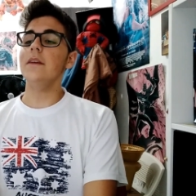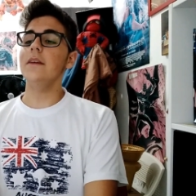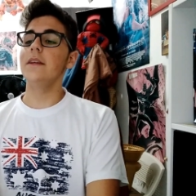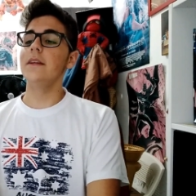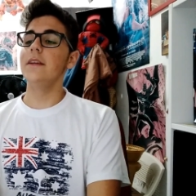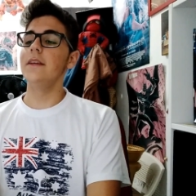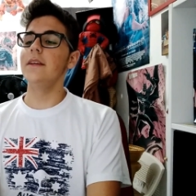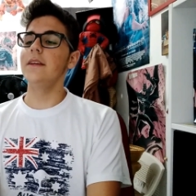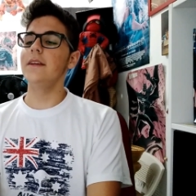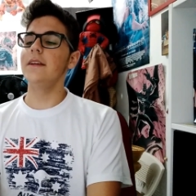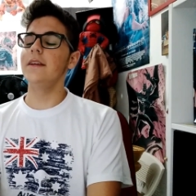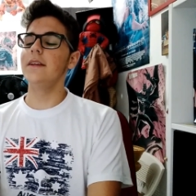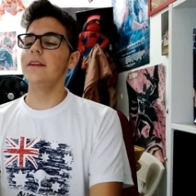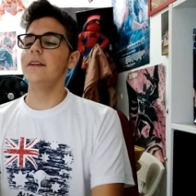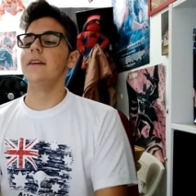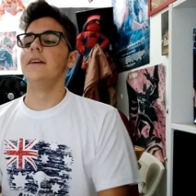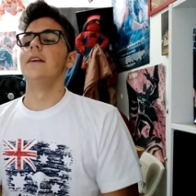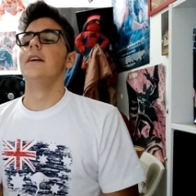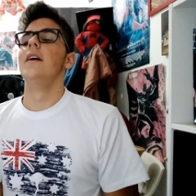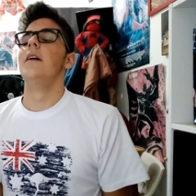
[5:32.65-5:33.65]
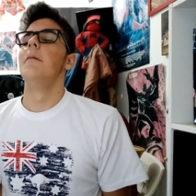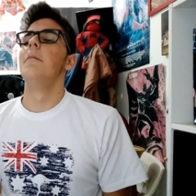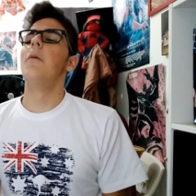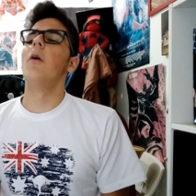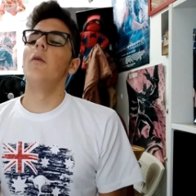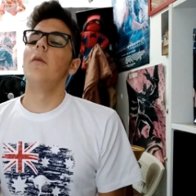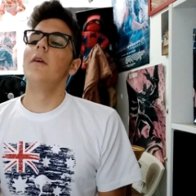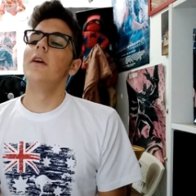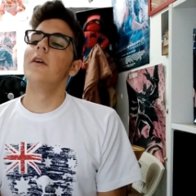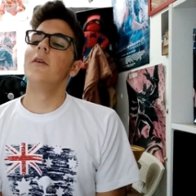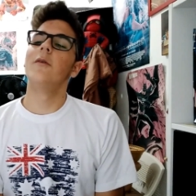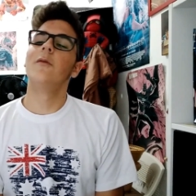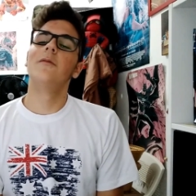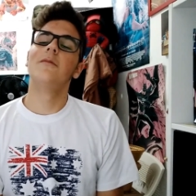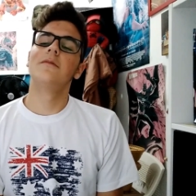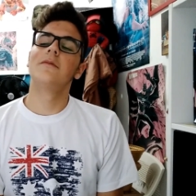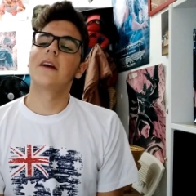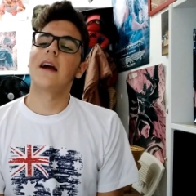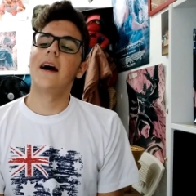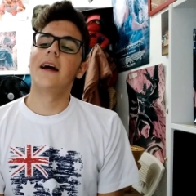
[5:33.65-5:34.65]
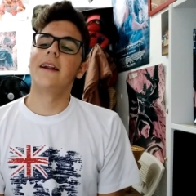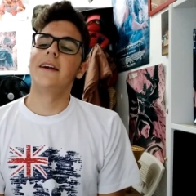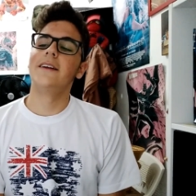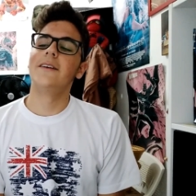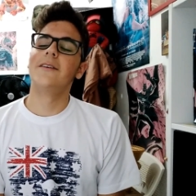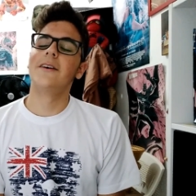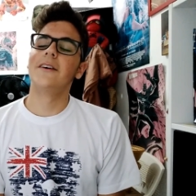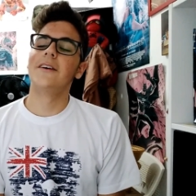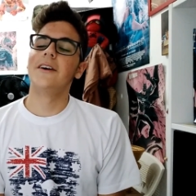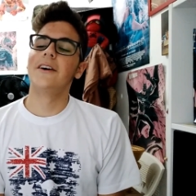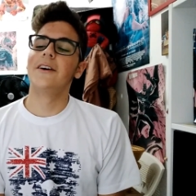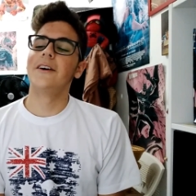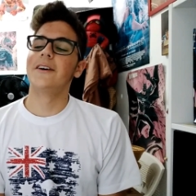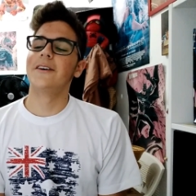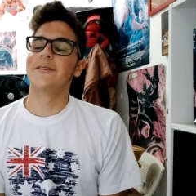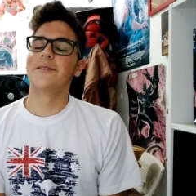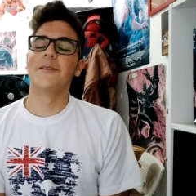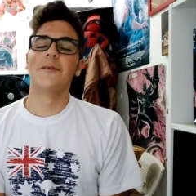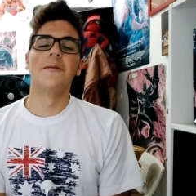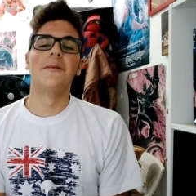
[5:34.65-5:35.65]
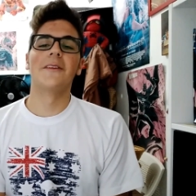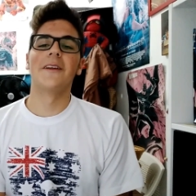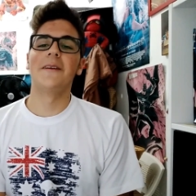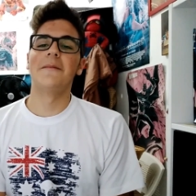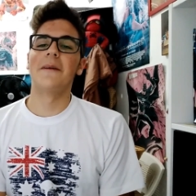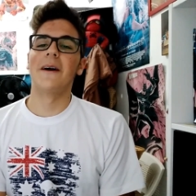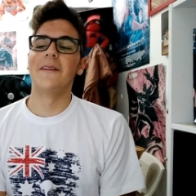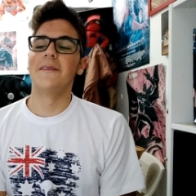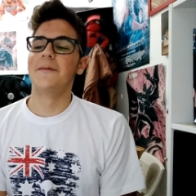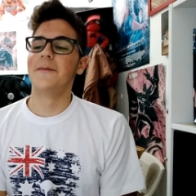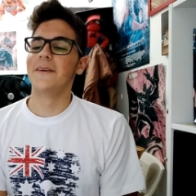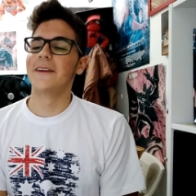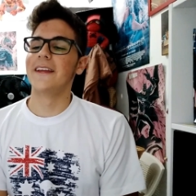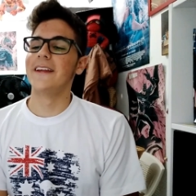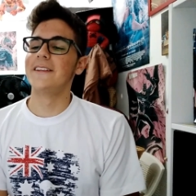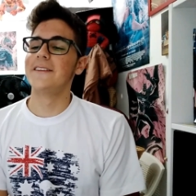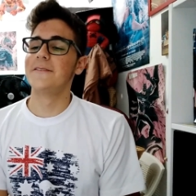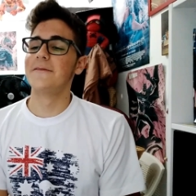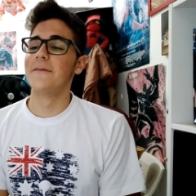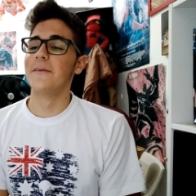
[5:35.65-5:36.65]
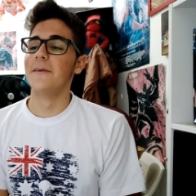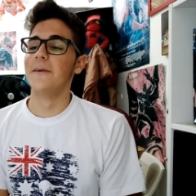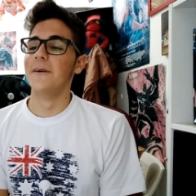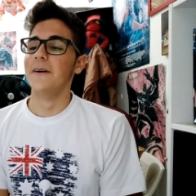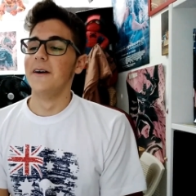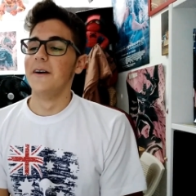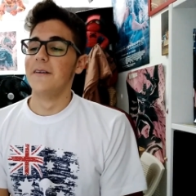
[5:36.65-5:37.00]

E, bom, eu, cara, eu, eu, eu tô muito animado, porque, tipo,